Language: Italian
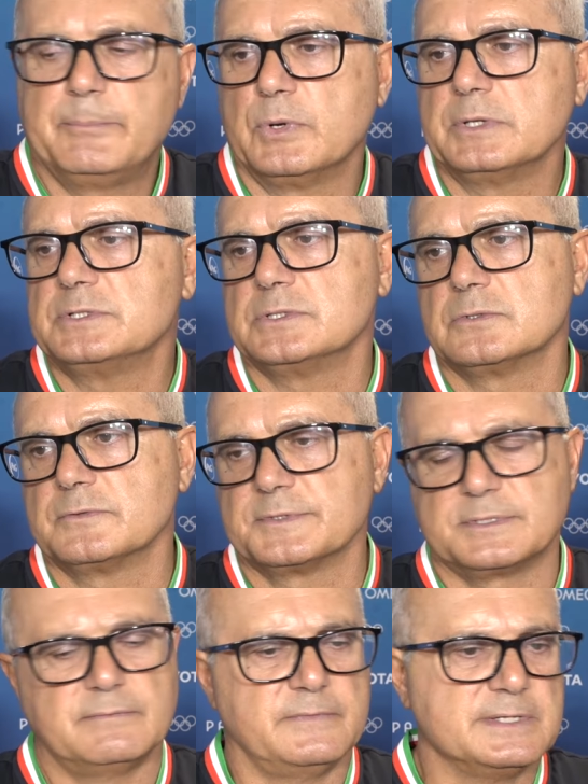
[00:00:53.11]
Poi si sono
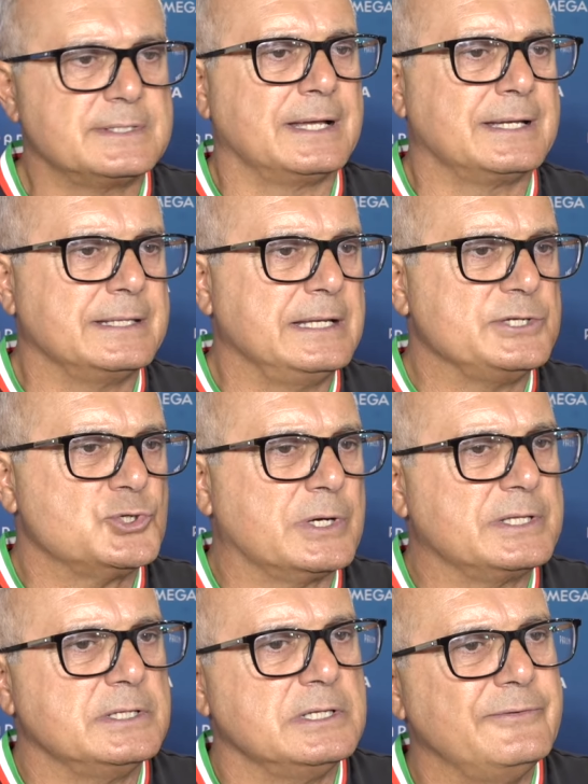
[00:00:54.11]
viste anche delle
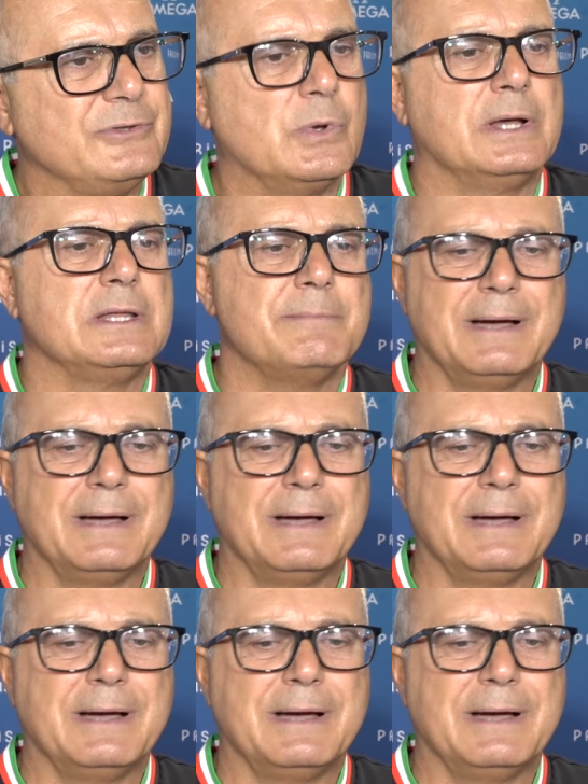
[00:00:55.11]
giocate individuali,